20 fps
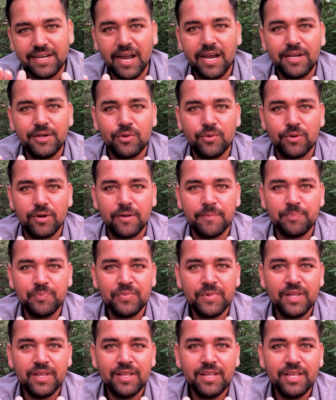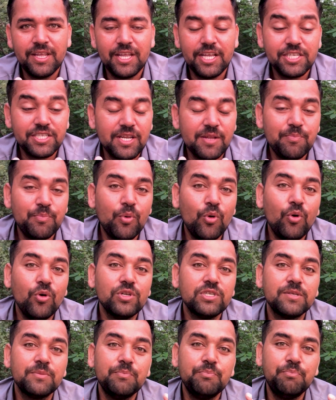टाइट होना इसने
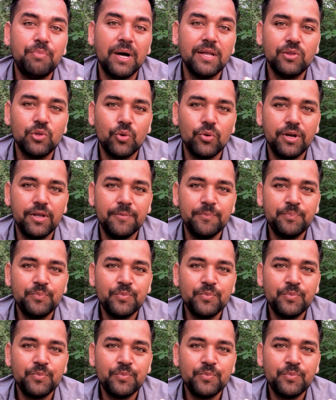पोर्स बंद होने